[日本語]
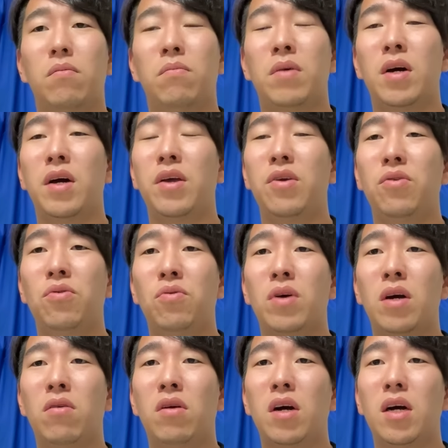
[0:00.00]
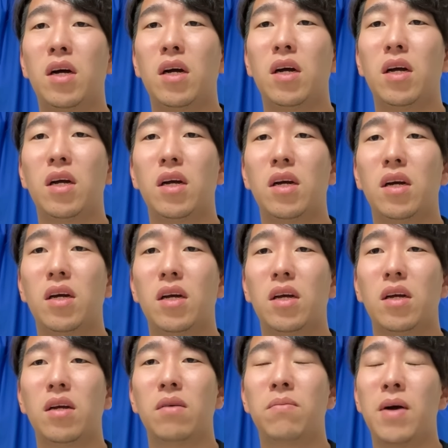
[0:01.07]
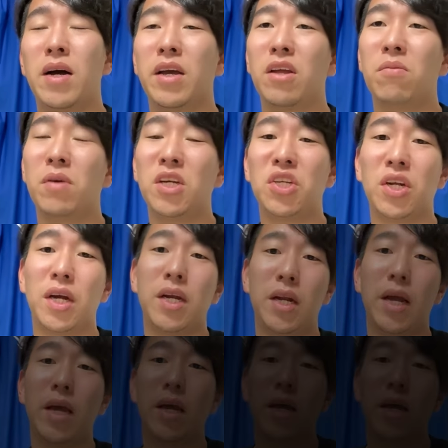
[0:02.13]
まあああいう動画は、まあ上げるべきじゃないね。